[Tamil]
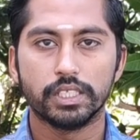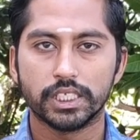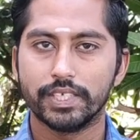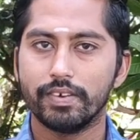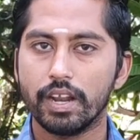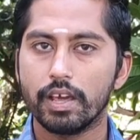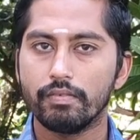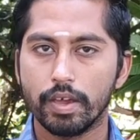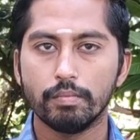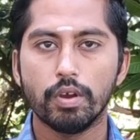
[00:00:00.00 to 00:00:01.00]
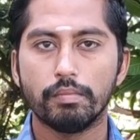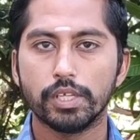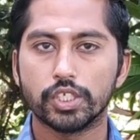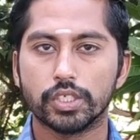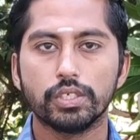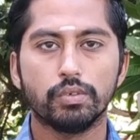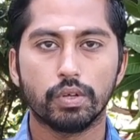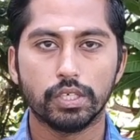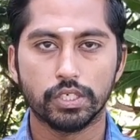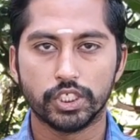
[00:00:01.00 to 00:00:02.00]
இந்த சிவனார் வேம்பு அப்படின்றது
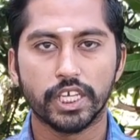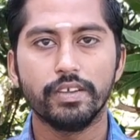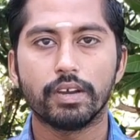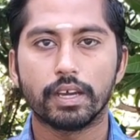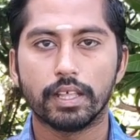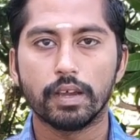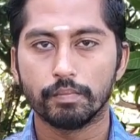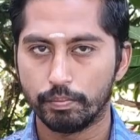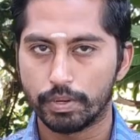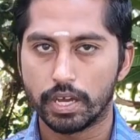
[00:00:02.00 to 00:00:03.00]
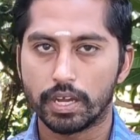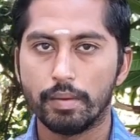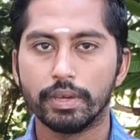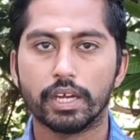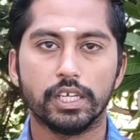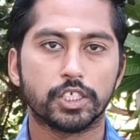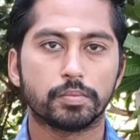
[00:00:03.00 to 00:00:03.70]
ஒரு செடி வகை தான் இப்போ நான் காமிக்கிறேன்